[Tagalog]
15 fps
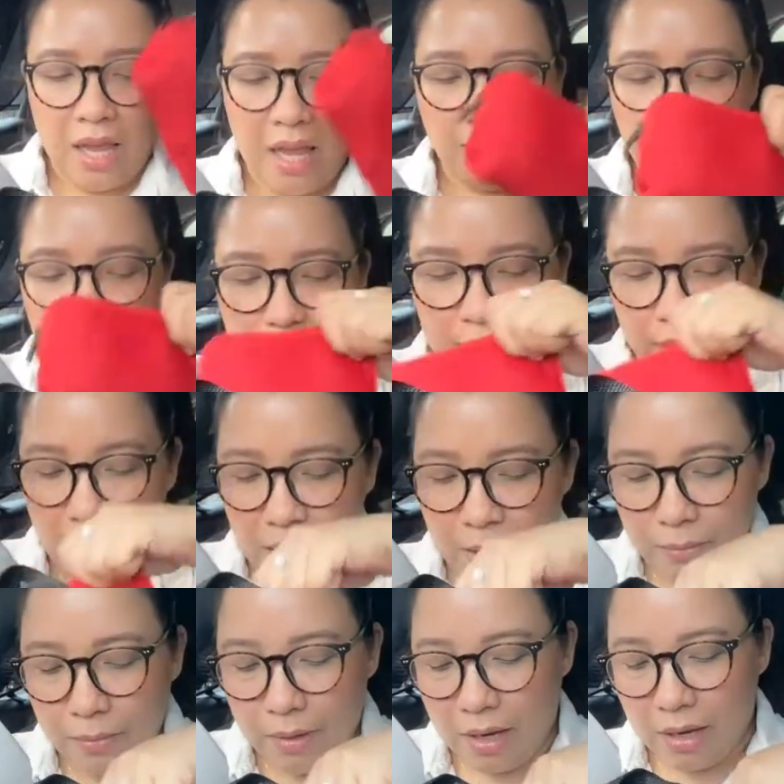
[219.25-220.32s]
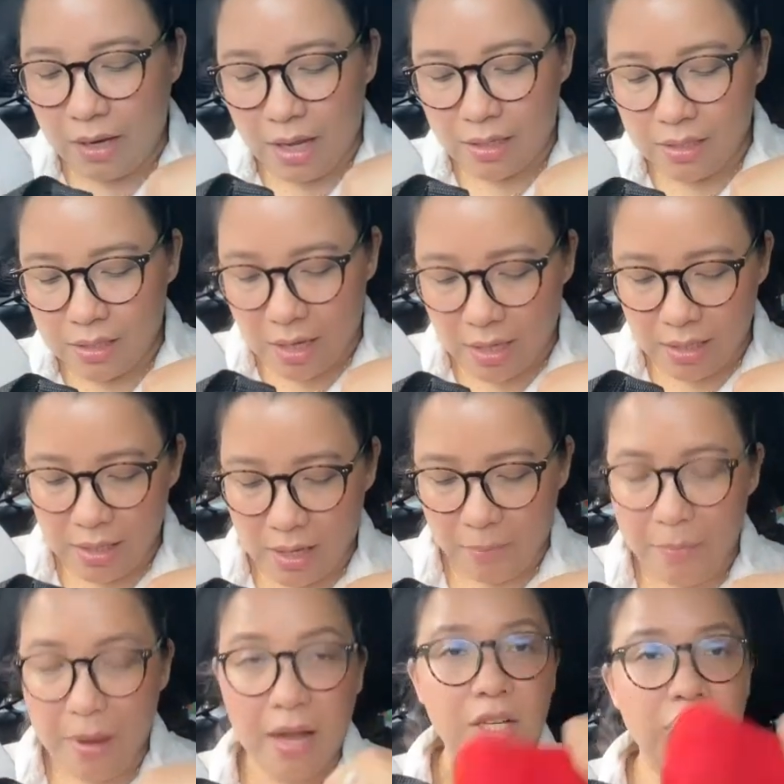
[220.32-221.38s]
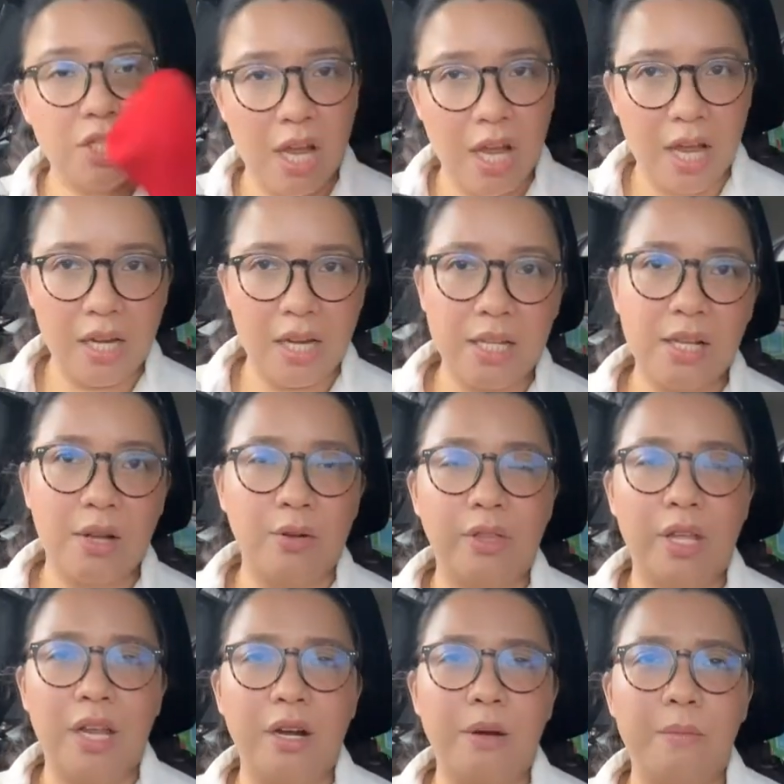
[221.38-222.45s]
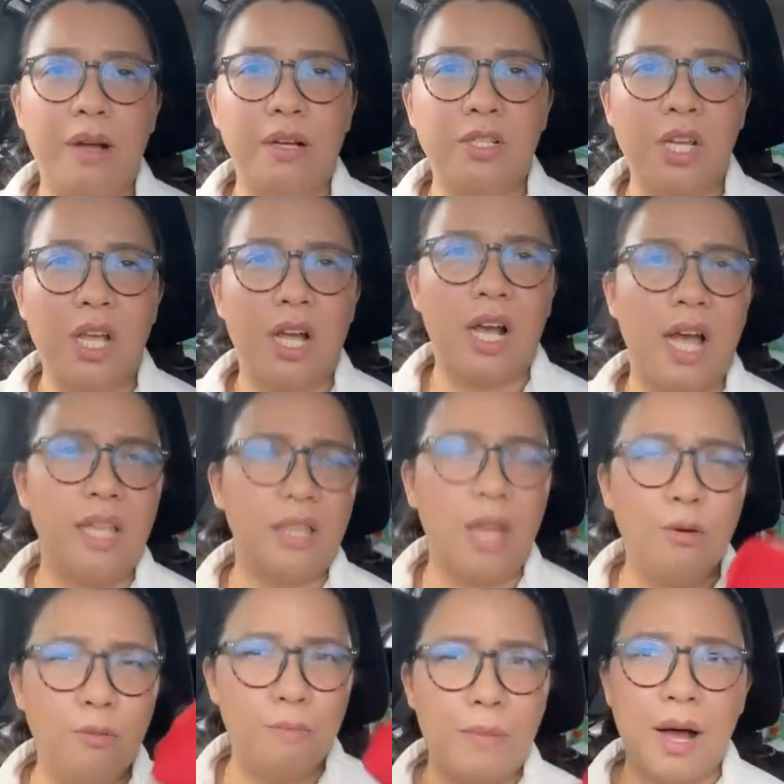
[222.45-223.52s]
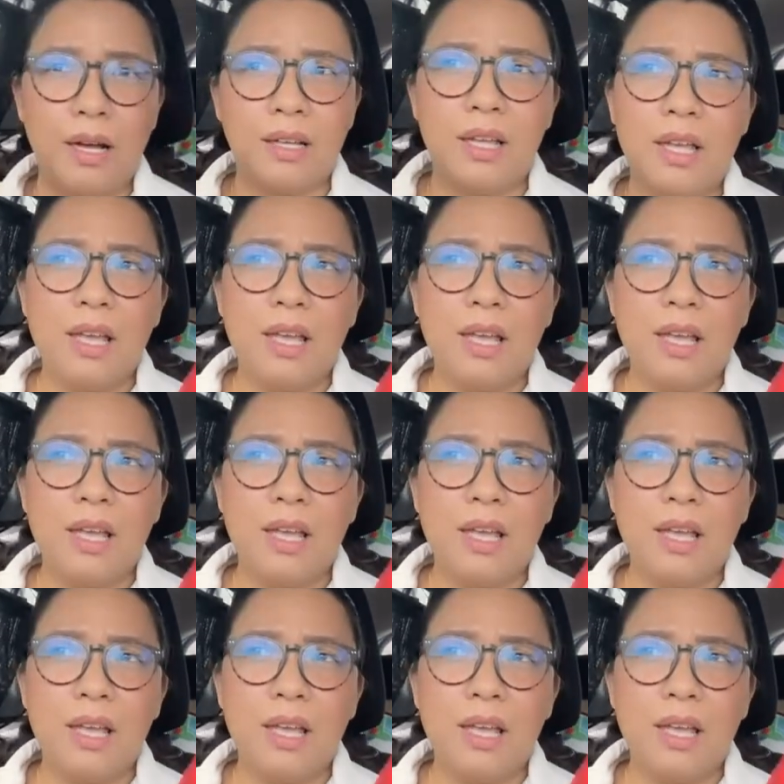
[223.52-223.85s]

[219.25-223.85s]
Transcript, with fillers: Every time na nasa isang bag siya, nasa container bag siya, kahit anong bag,